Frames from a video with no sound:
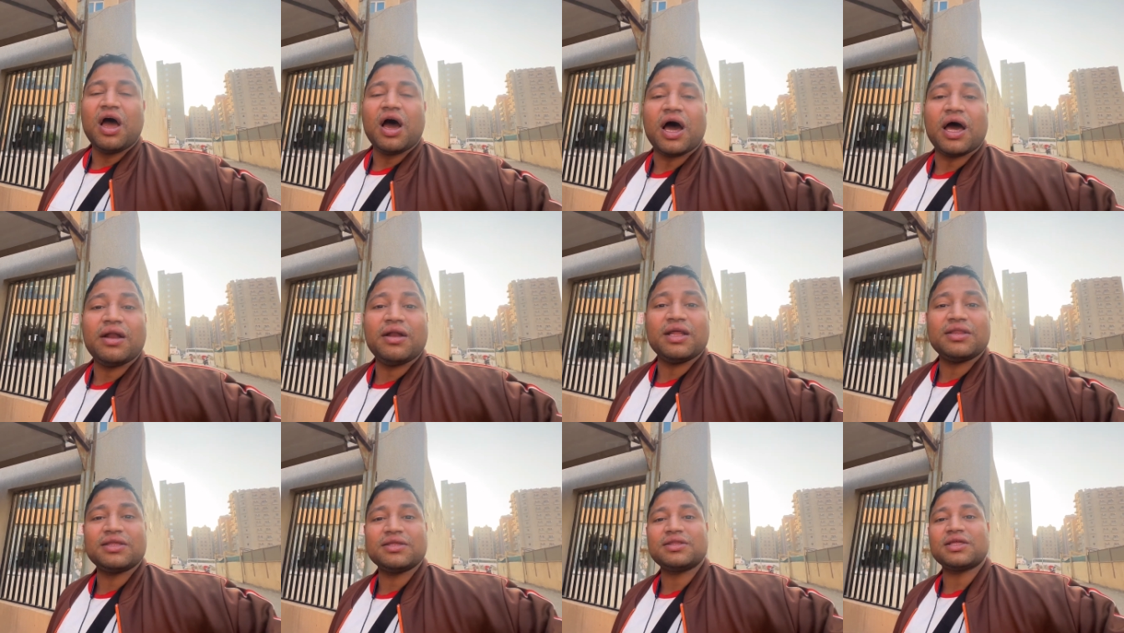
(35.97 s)

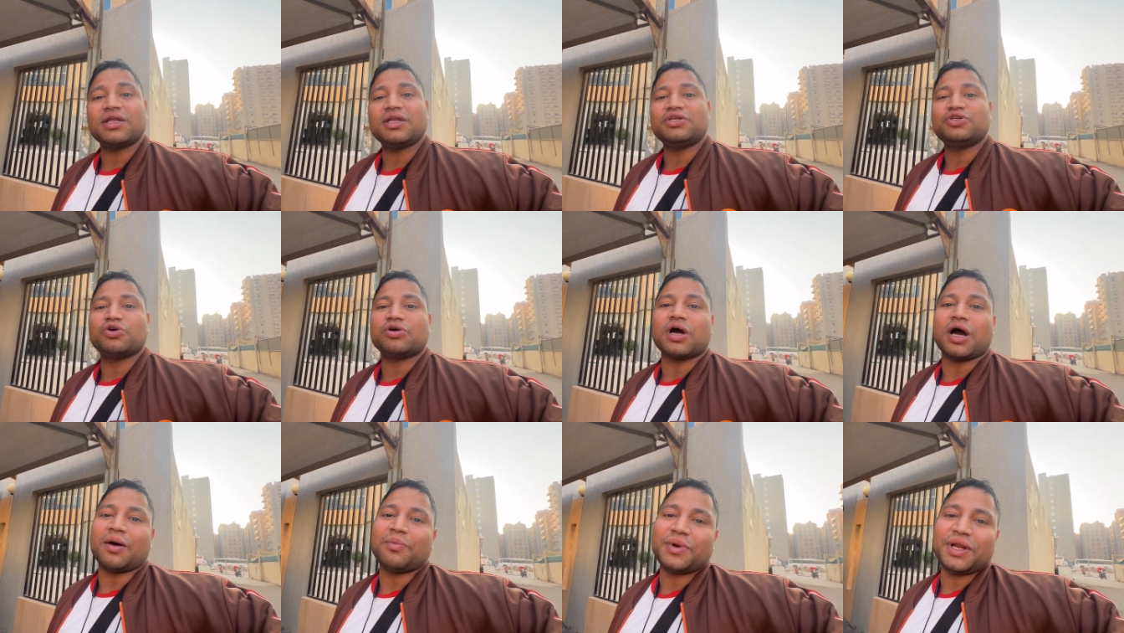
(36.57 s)
अननेसेसरी जो
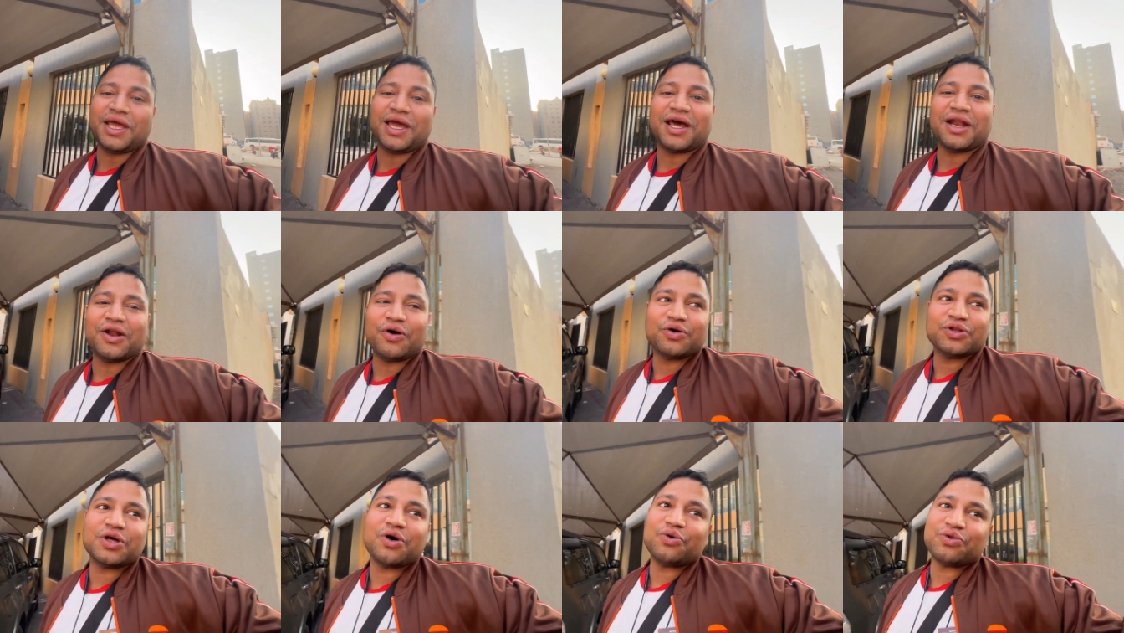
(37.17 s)
काम नहीं करना
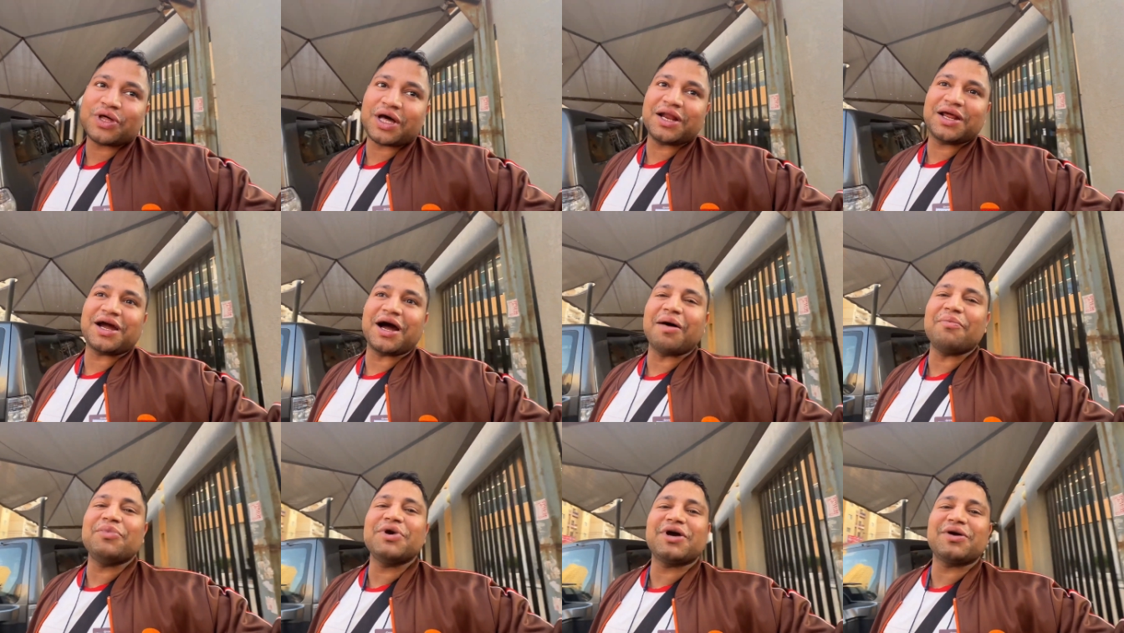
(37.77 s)
होता है वो सारे
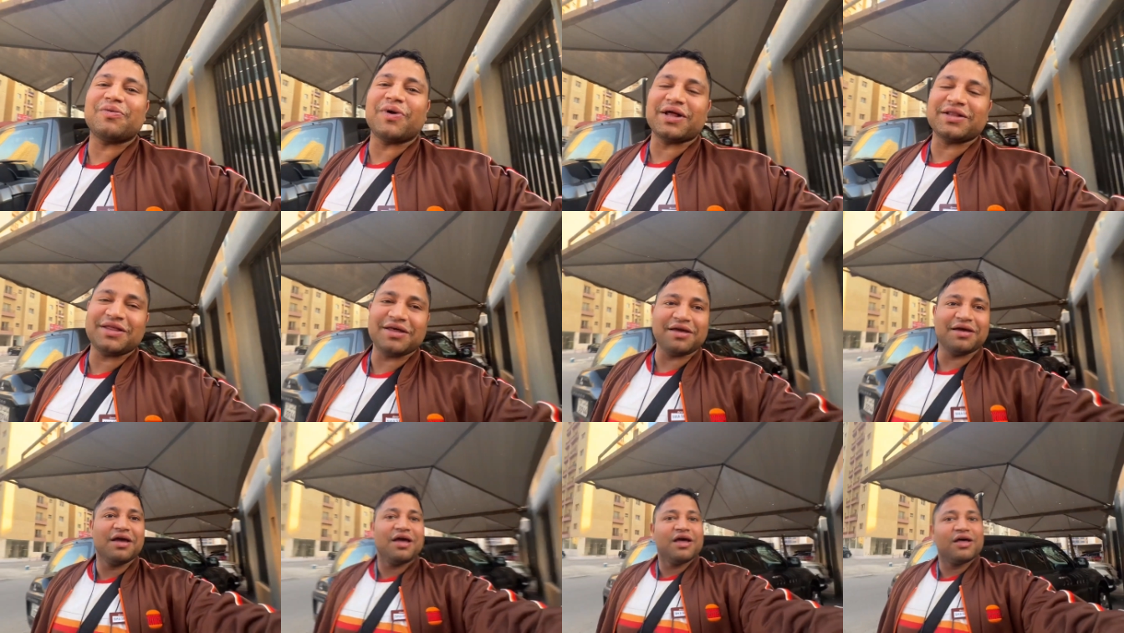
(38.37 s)
काम भी
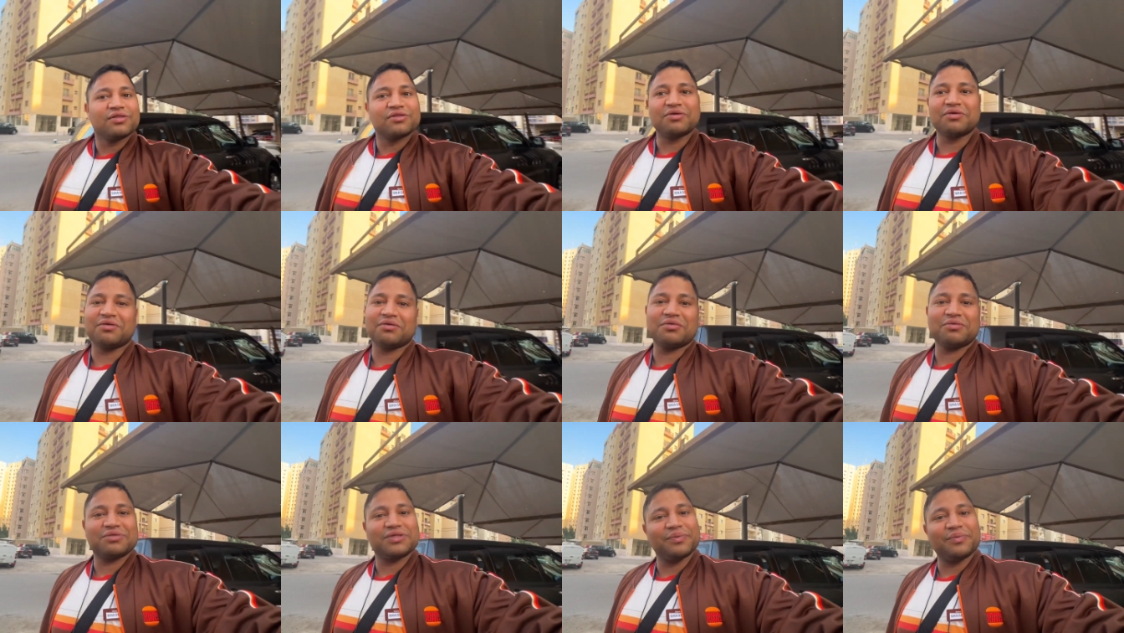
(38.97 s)
करवाते
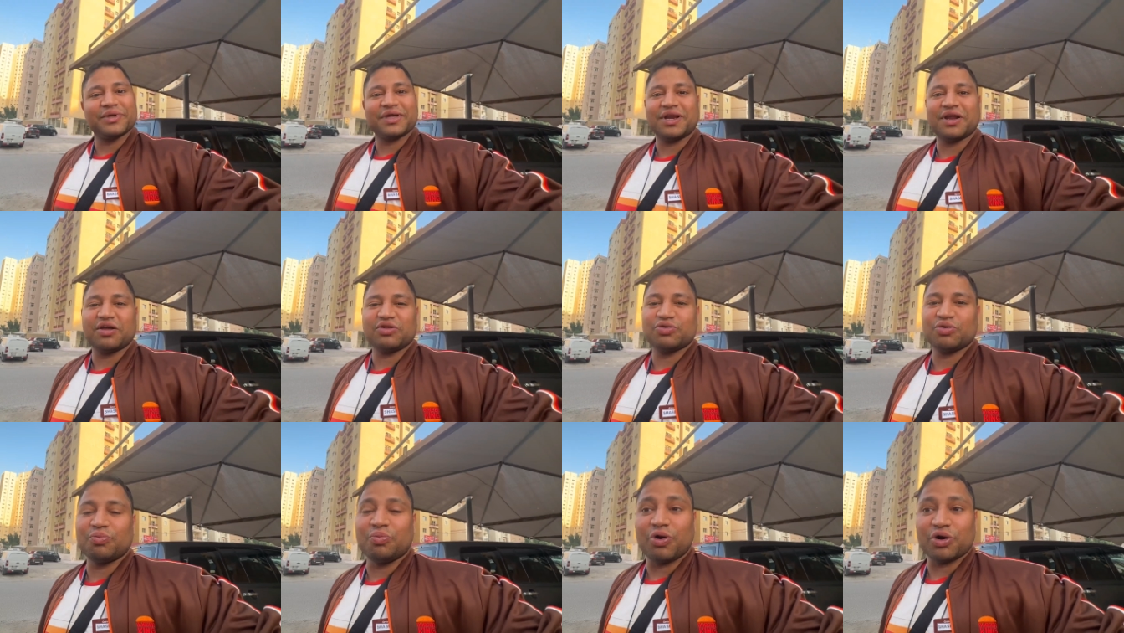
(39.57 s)
तो समझ रहा है
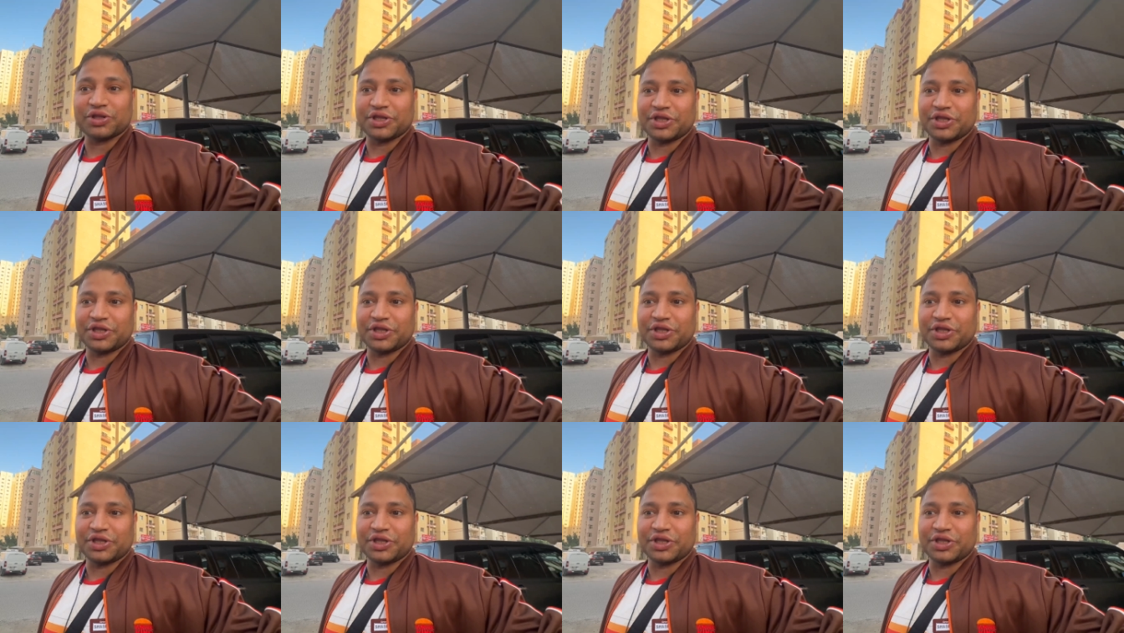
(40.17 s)
तो बहुत